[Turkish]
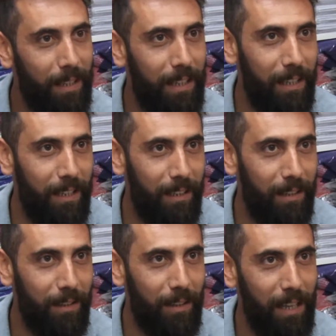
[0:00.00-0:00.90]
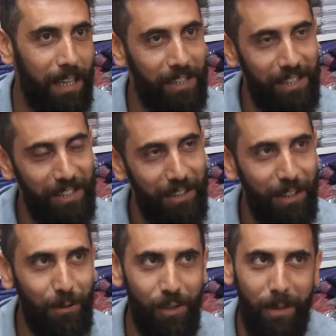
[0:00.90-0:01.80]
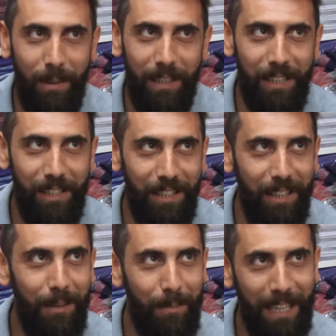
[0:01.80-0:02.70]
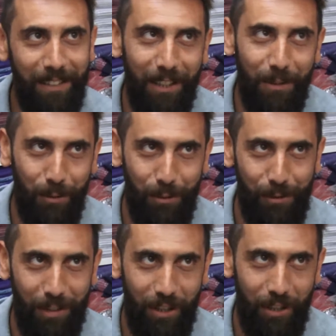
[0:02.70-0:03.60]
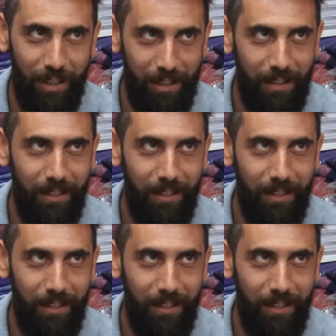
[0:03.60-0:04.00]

Ee, eskisini tanıyoruz ama yenisini pek tanımıyoruz açıkçası.